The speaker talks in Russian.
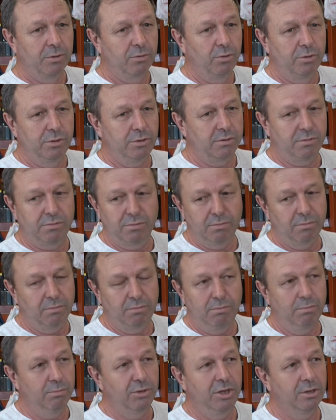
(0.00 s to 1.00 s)
То есть
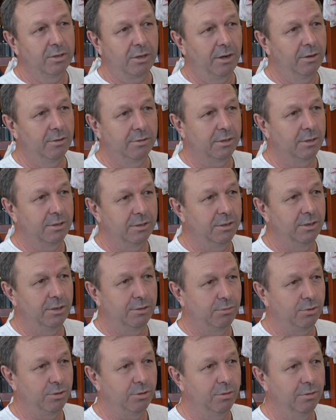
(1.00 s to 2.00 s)
мне нравится здесь
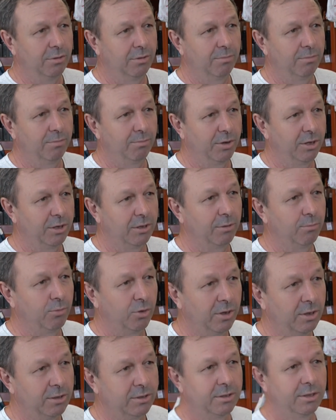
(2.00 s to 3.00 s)
все. Поэтому
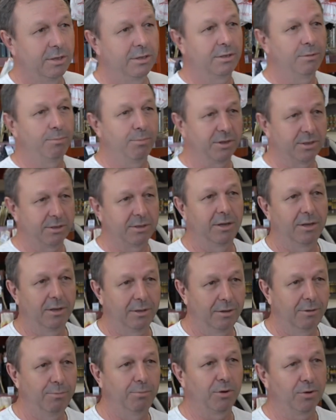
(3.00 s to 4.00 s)
я здесь и
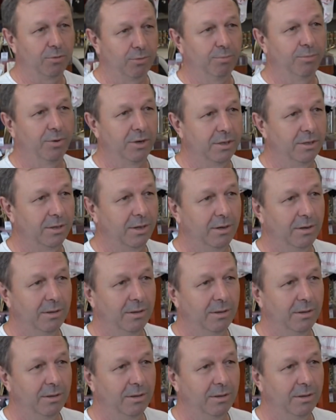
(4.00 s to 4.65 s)
постоянный покупатель.